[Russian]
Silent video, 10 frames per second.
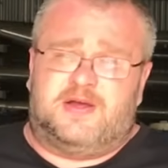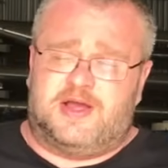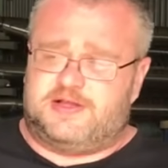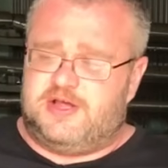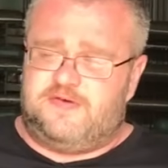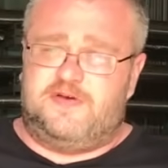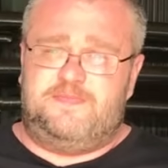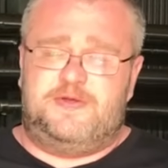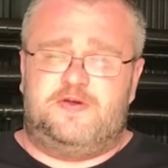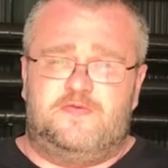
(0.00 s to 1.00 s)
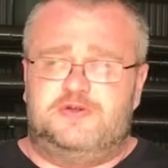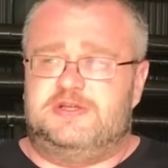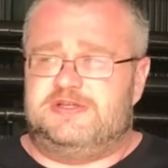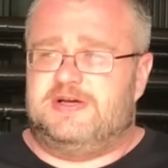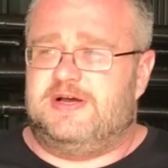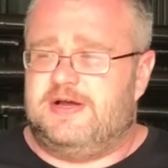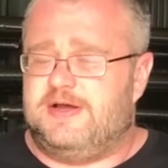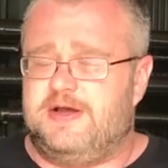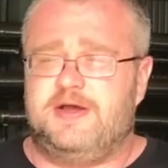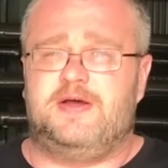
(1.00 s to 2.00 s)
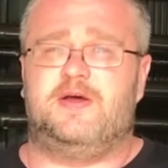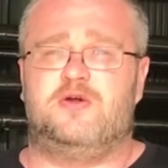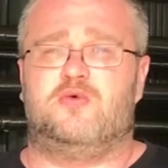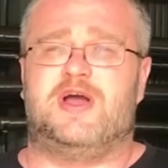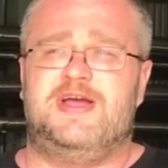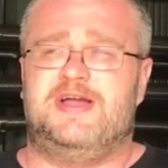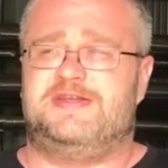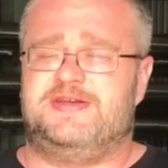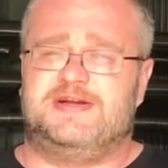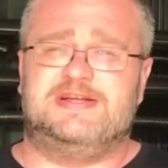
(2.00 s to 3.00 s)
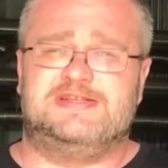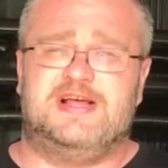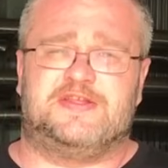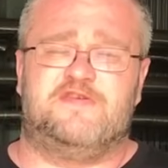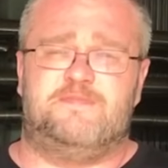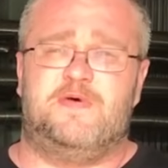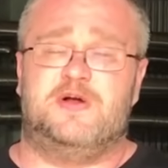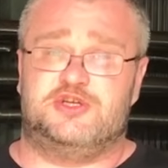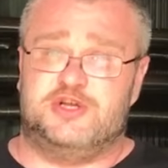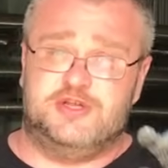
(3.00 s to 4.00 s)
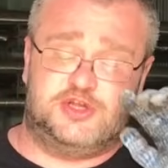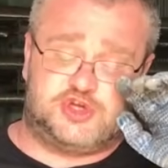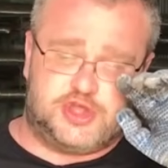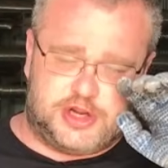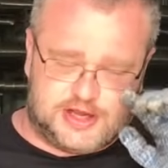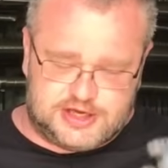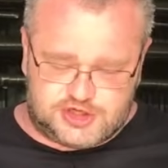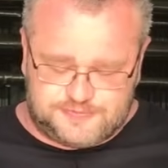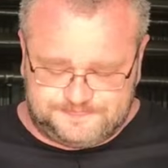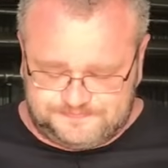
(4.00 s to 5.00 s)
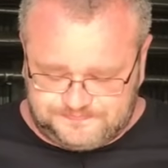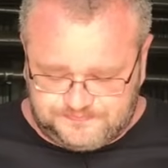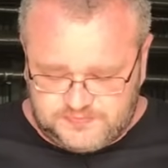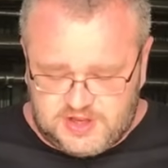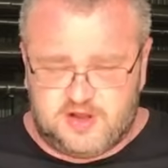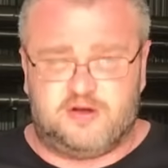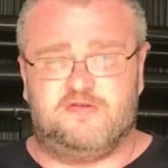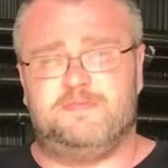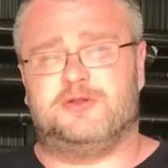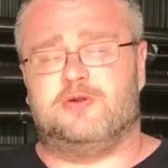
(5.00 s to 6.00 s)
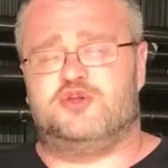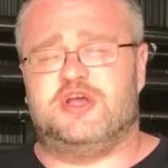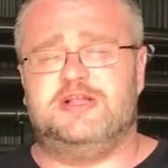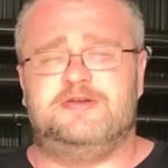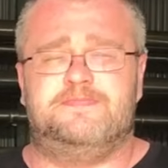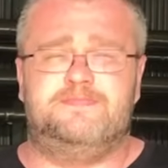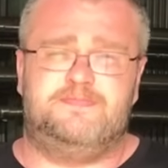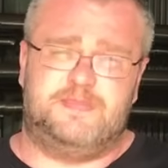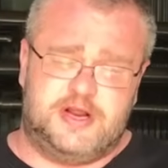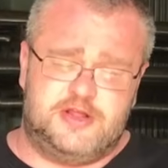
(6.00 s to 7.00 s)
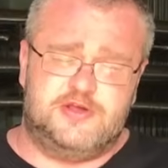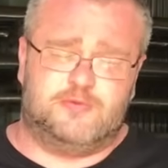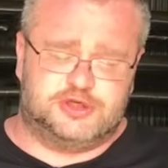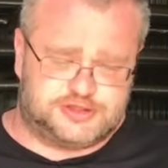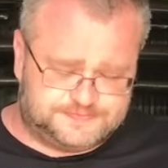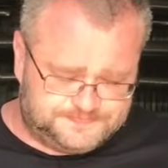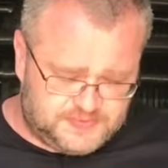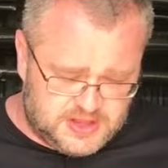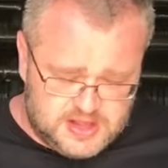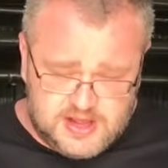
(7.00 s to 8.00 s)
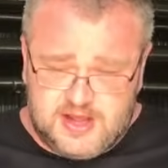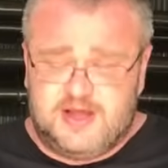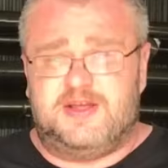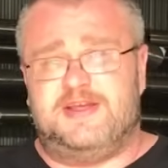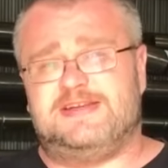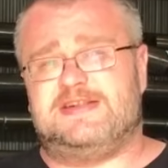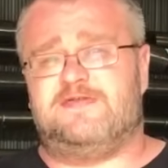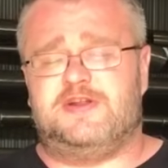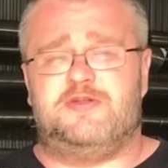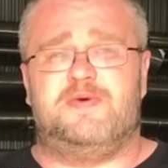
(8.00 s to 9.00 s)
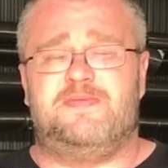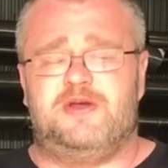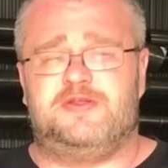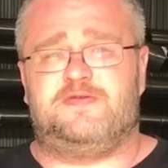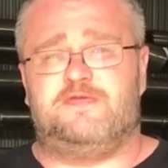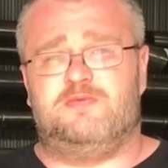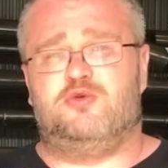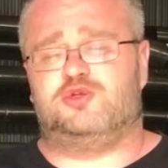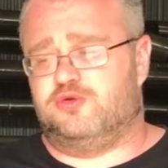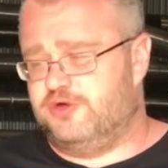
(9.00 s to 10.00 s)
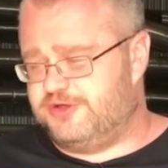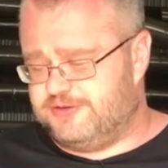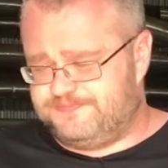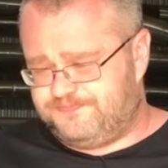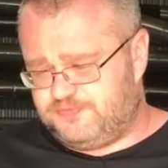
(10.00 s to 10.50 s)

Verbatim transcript: Когда вы переводите рукоять раздатки в положение 4H, вы подключаете передний мост. Если в этот момент вы буксуете,